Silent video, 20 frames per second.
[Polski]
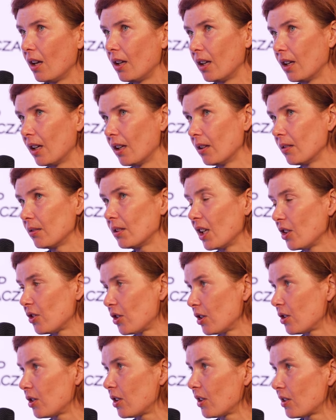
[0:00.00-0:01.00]
E,
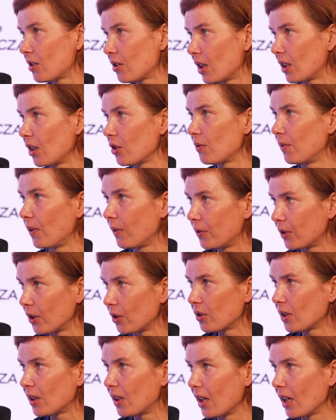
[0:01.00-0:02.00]
najczęściej jest to jakaś
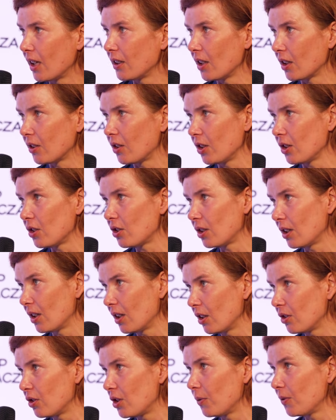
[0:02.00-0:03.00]
wywrotka, jakieś
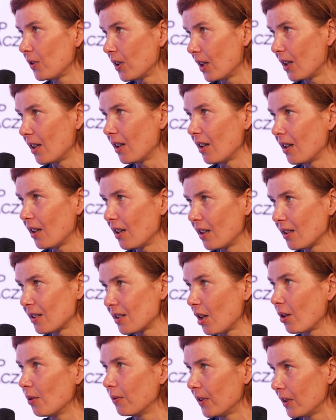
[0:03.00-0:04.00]
e, dziwne e,
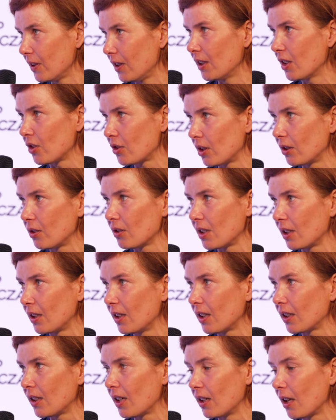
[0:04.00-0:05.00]
zachowanie naszego
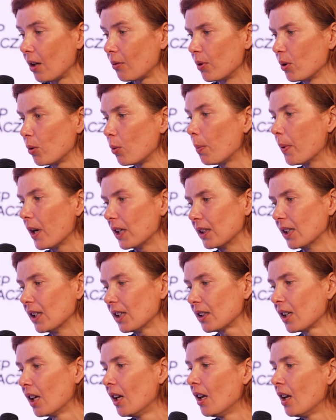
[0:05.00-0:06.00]
zegarka, nagły
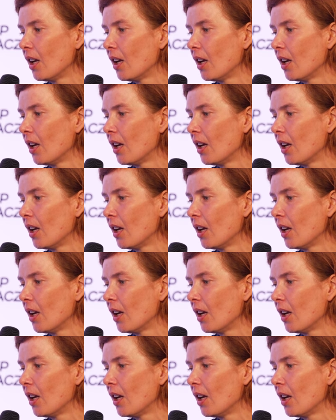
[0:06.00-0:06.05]
upadek.